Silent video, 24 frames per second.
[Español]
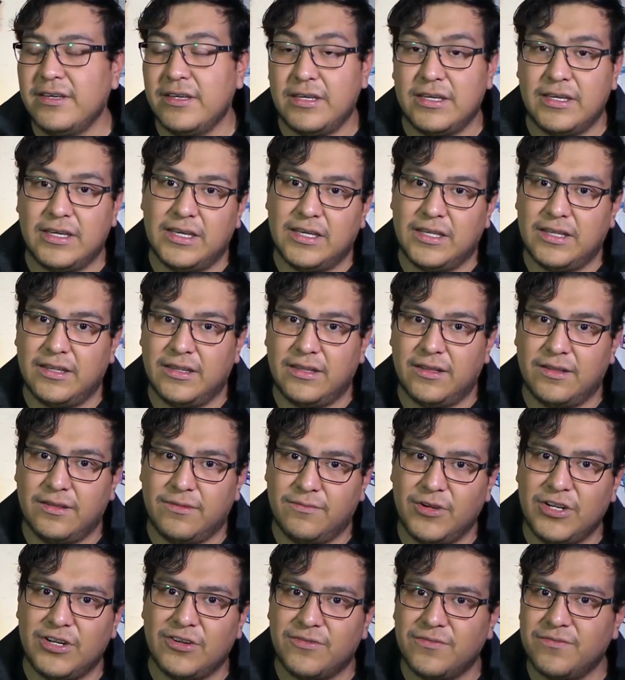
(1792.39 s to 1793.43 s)
Y
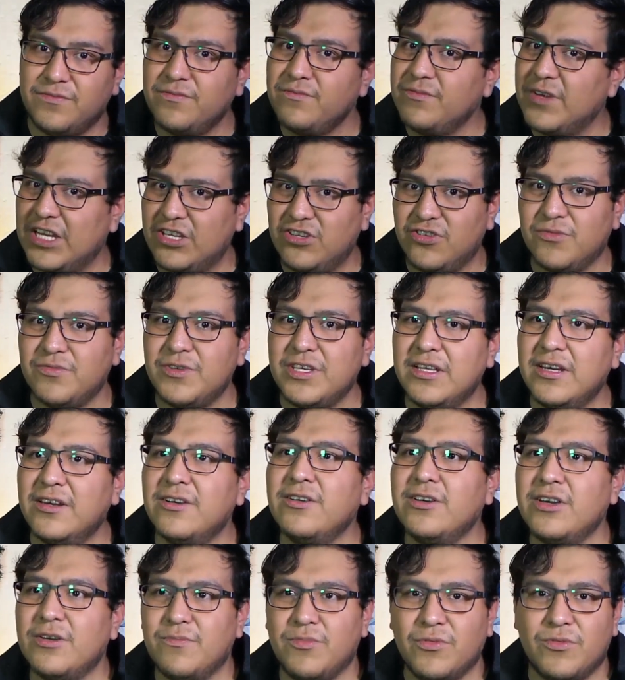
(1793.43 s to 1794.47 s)
bueno, he hecho
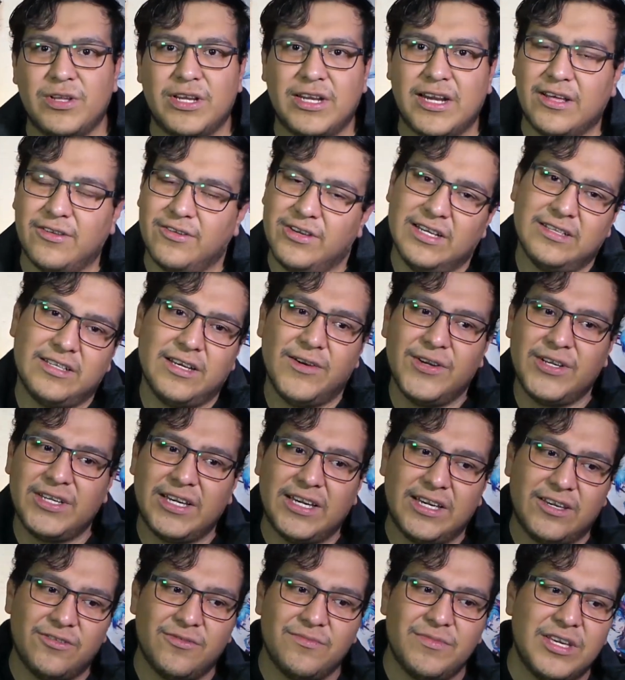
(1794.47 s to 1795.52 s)
video y publicado. Ya saben
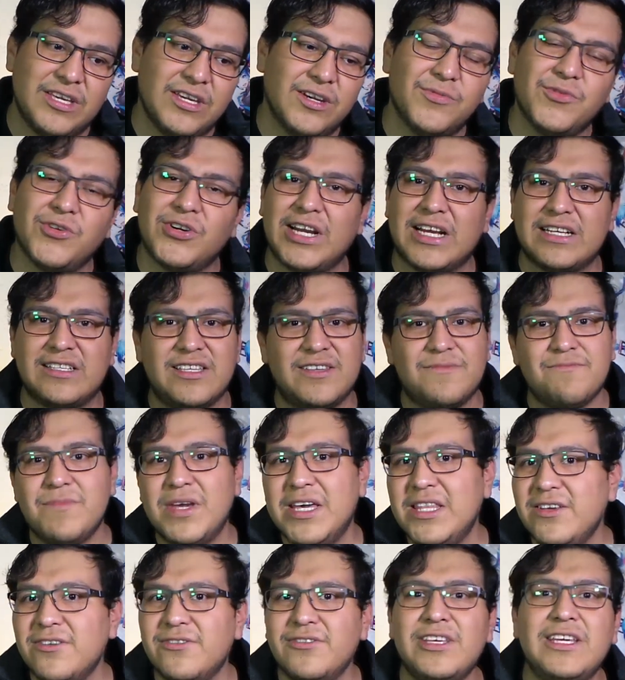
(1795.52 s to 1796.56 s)
que yo me llevo casi
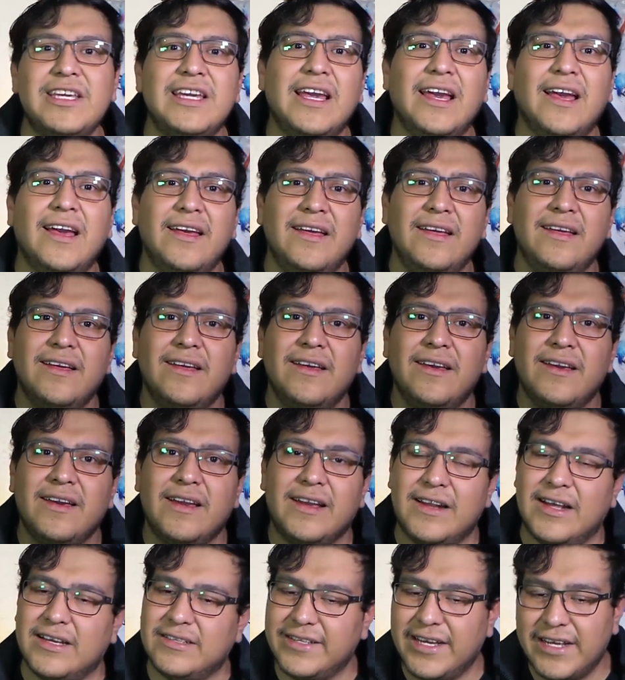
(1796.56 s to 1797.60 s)
medio día
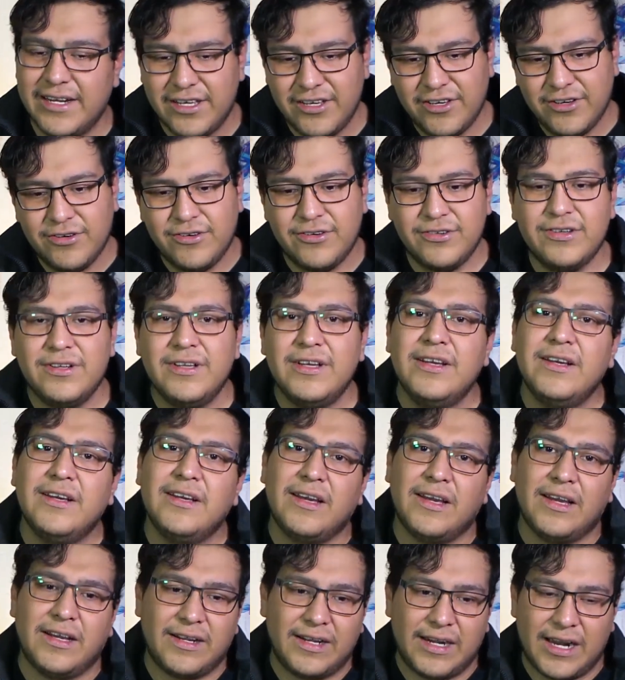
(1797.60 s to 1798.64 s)
en hacer guión,
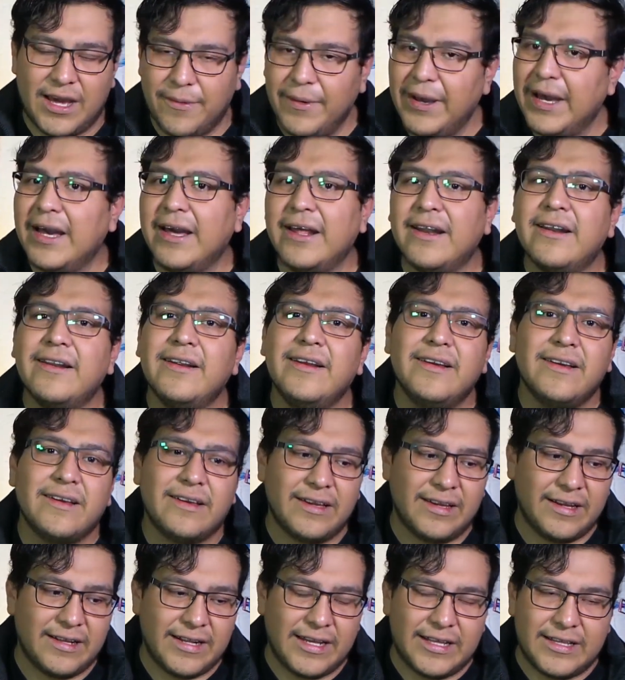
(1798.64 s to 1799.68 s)
en grabar,
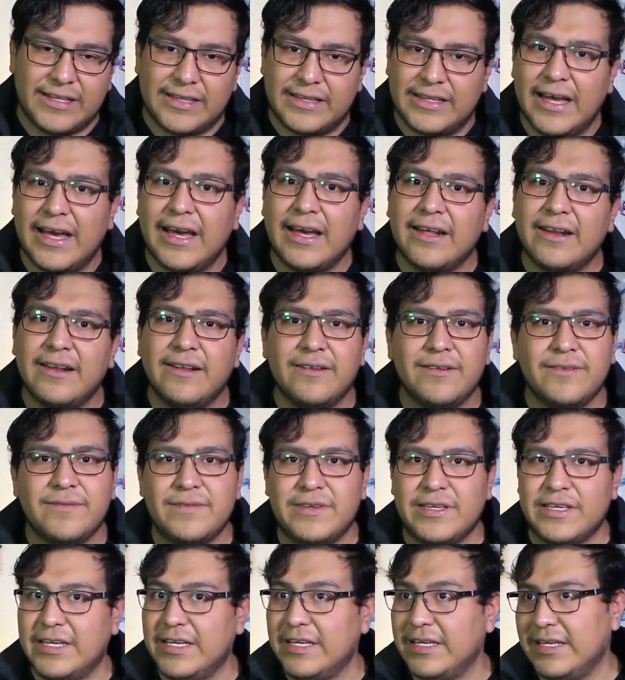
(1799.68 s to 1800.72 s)
en editar
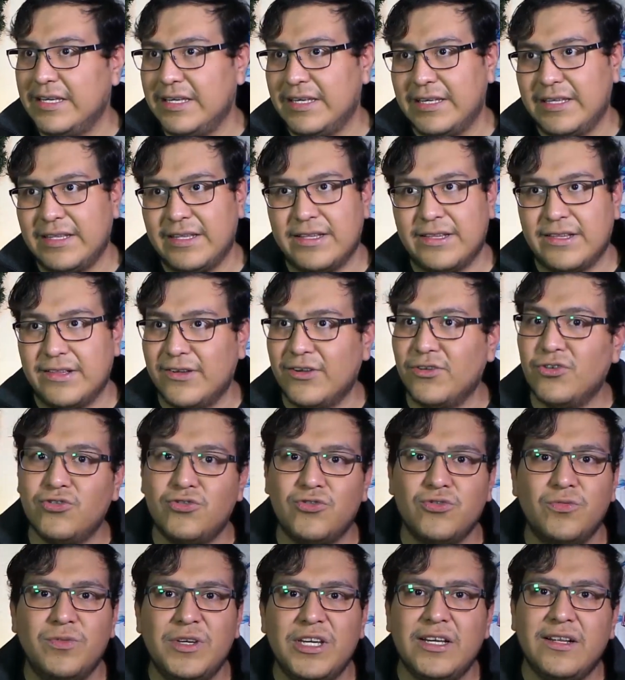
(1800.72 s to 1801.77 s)
y luego
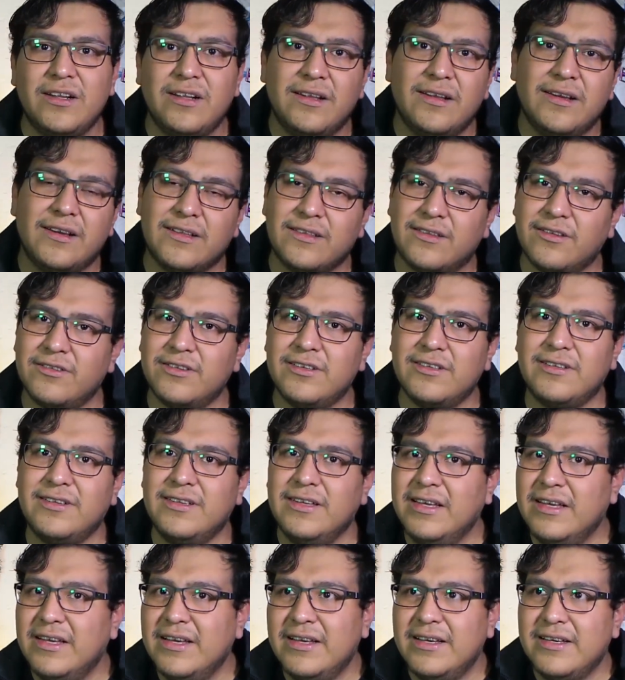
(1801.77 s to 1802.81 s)
subir.
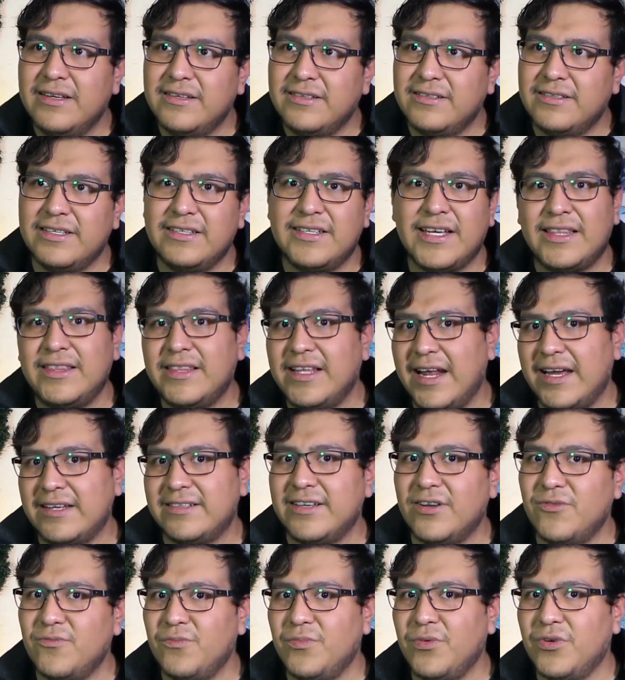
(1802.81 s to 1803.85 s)
Entonces, si se
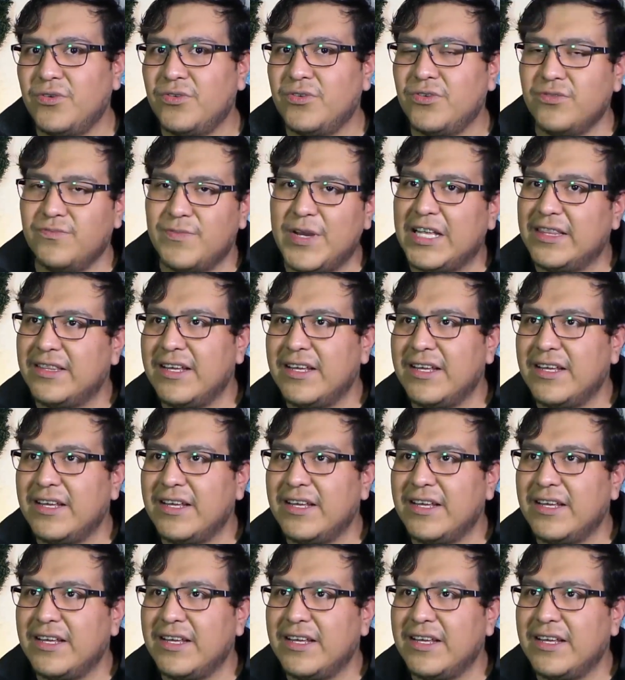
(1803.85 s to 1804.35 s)
atrasa un poco, me